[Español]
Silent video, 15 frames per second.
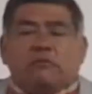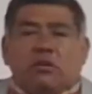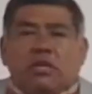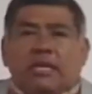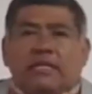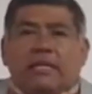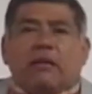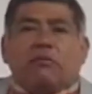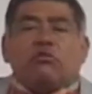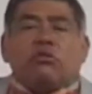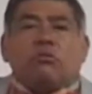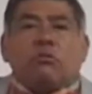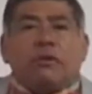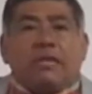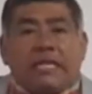y que en el
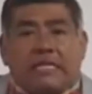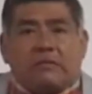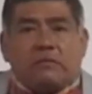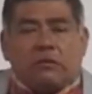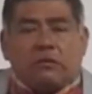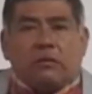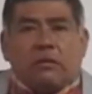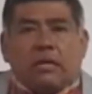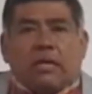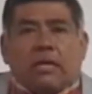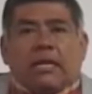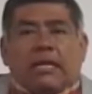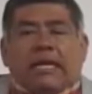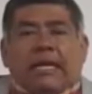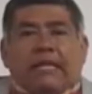automovilismo.
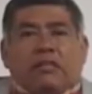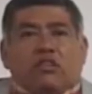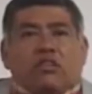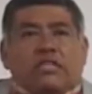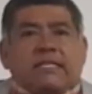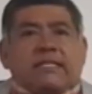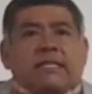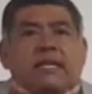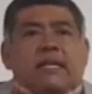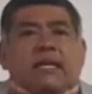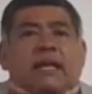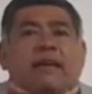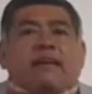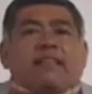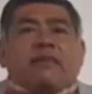Entonces,
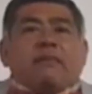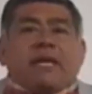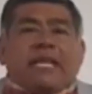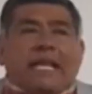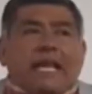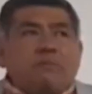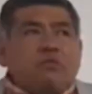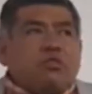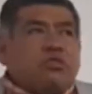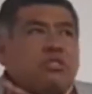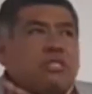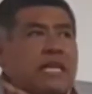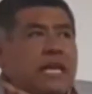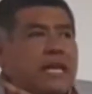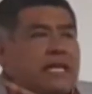
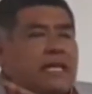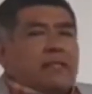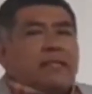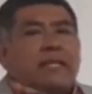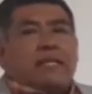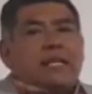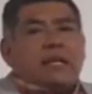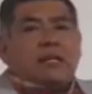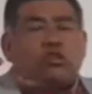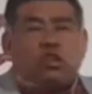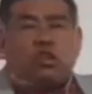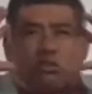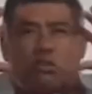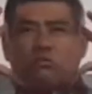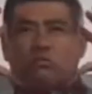deberíamos de tener
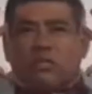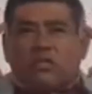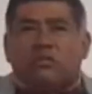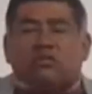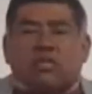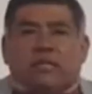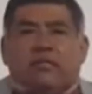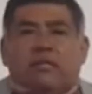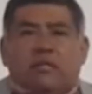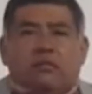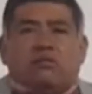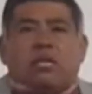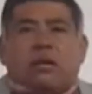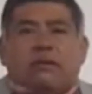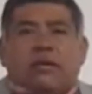todos nuestros
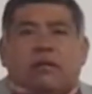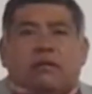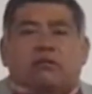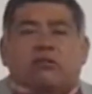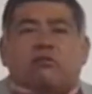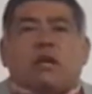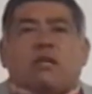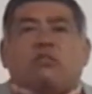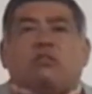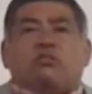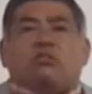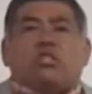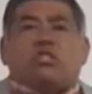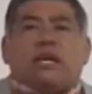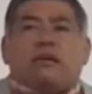sentidos abiertos cuando
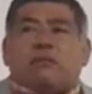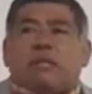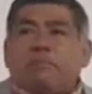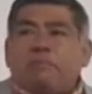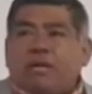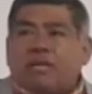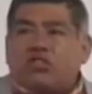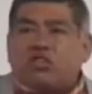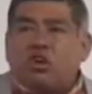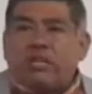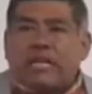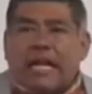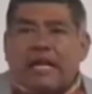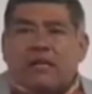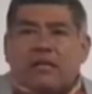nos llega una
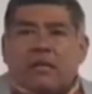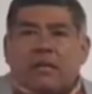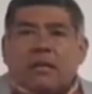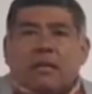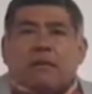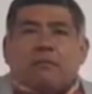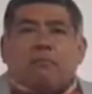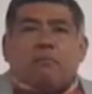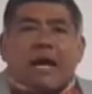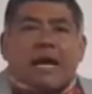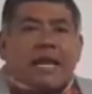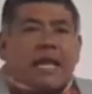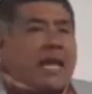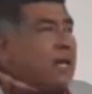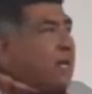persona
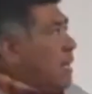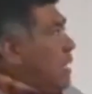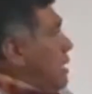para